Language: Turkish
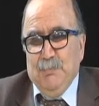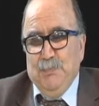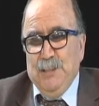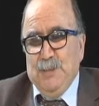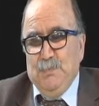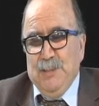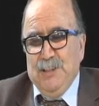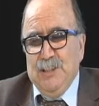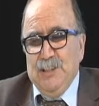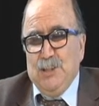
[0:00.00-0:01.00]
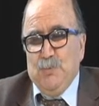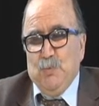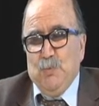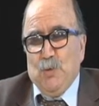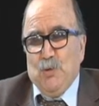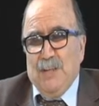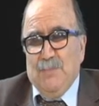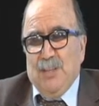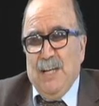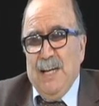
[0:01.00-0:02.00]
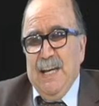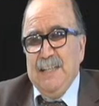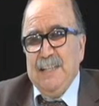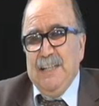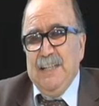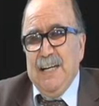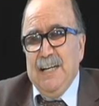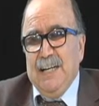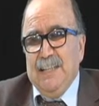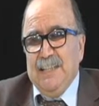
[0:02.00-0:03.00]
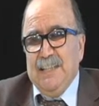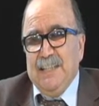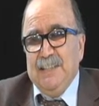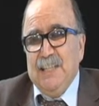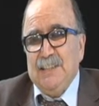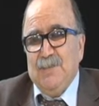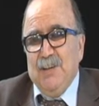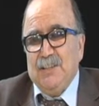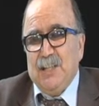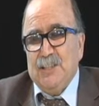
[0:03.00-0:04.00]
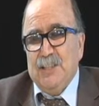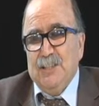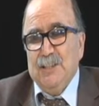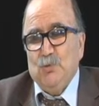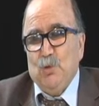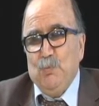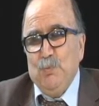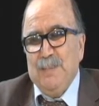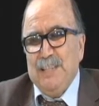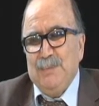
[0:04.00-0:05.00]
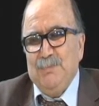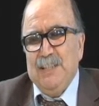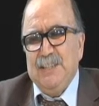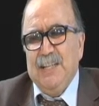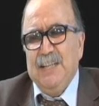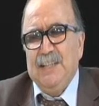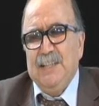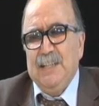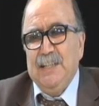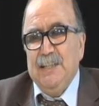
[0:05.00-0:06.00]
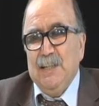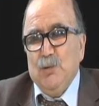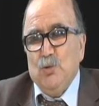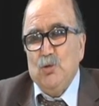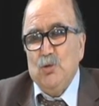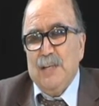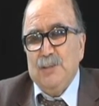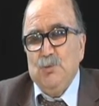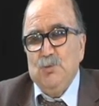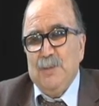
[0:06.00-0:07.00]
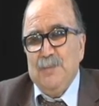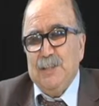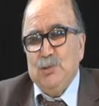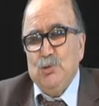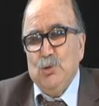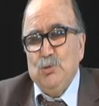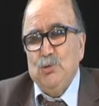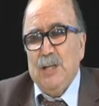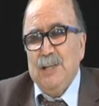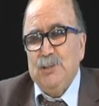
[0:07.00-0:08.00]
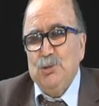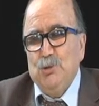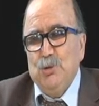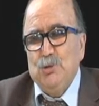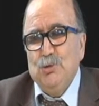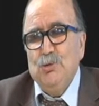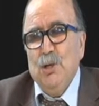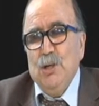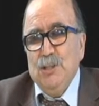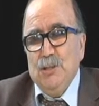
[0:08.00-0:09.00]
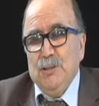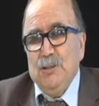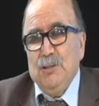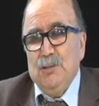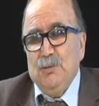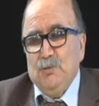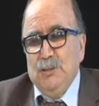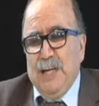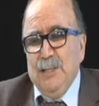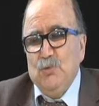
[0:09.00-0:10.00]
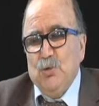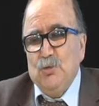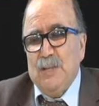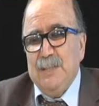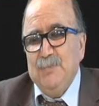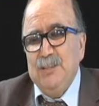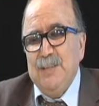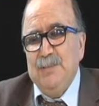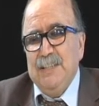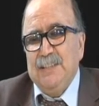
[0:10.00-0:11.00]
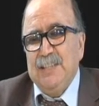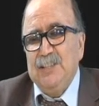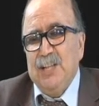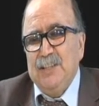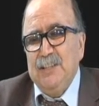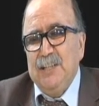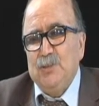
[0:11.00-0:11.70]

Biz bildiğiniz gibi bu programda engellilerle ilgili, dezavantajlı toplum kesimleriyle ilgili konuları gündeme getiriyoruz, tartışıyoruz. Ee, yayın konuklarımızla birlikte, canlı yayın